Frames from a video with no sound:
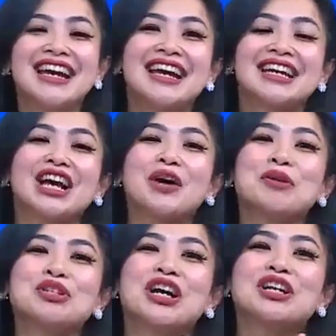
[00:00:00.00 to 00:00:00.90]
Kita
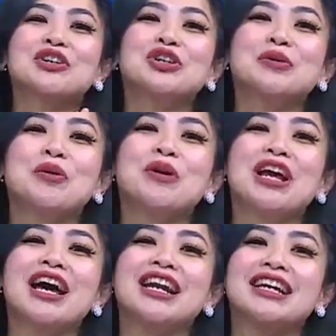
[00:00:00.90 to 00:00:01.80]
ke dulu untuk memulai
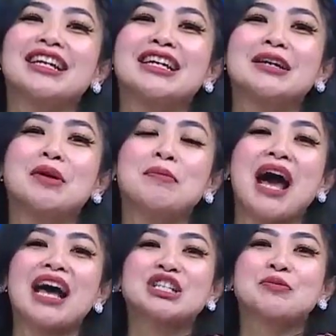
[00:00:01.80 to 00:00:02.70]
hari ini
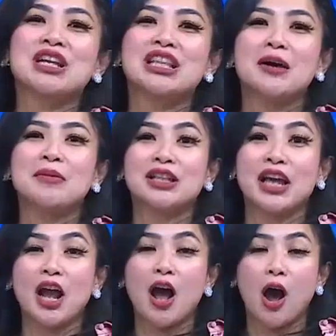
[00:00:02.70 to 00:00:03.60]
membahas berita-berita
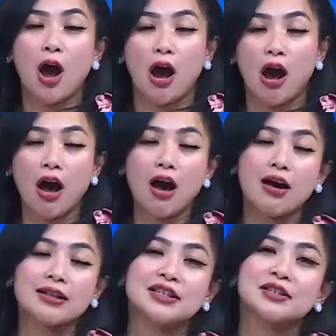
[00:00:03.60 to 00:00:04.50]
yang
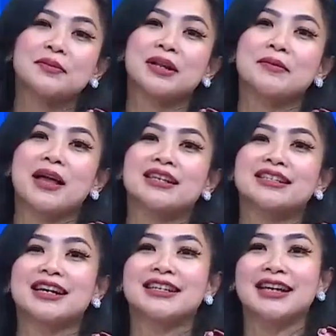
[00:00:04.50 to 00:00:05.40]
hot seperti
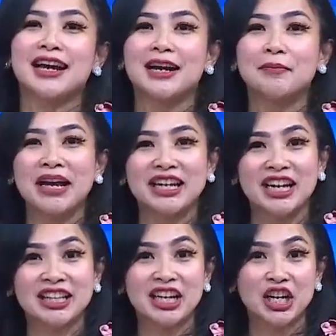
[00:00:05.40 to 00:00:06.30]
biasanya. Baik yang
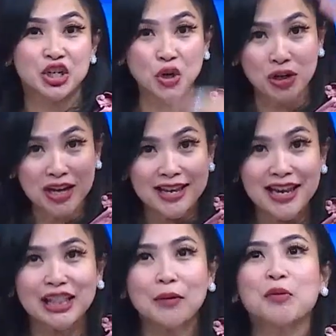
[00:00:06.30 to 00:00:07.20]
datang dari dunia
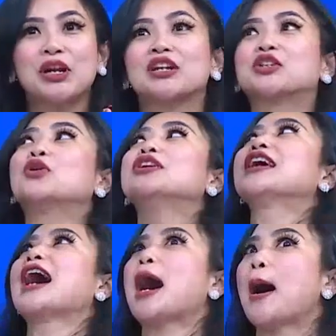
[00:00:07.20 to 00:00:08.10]
nyata maupun dari
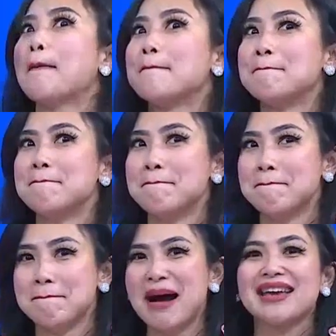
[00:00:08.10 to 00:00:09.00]
dunia
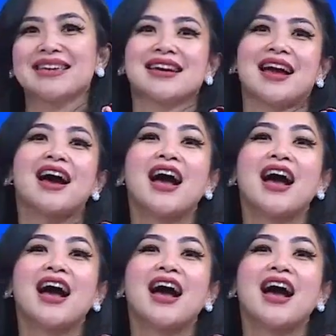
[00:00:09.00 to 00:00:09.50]
maya.